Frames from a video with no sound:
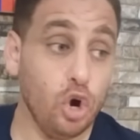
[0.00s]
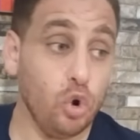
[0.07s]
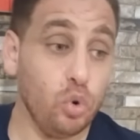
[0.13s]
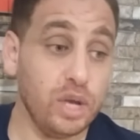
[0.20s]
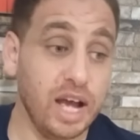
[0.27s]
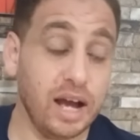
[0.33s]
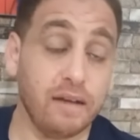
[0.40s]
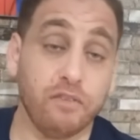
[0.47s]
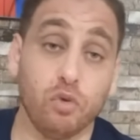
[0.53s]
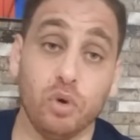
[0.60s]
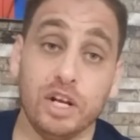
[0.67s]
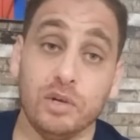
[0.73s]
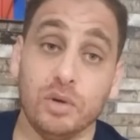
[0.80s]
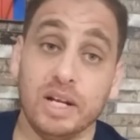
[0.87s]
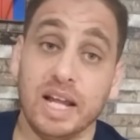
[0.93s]
ويعرفوا
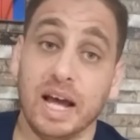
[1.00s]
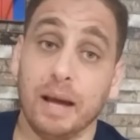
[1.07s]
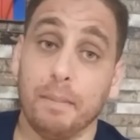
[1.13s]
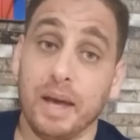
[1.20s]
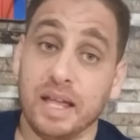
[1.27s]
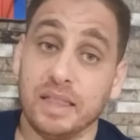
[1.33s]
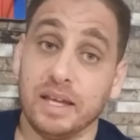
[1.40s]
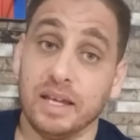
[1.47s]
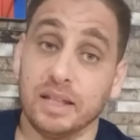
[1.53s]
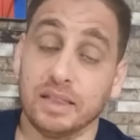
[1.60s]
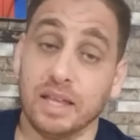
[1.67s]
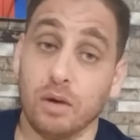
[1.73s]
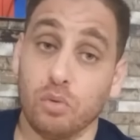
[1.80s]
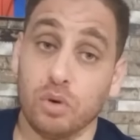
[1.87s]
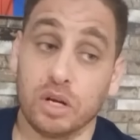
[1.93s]
انه اللاعب هذا
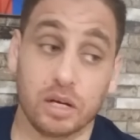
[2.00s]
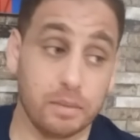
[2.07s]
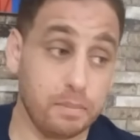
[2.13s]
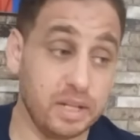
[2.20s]
يتطور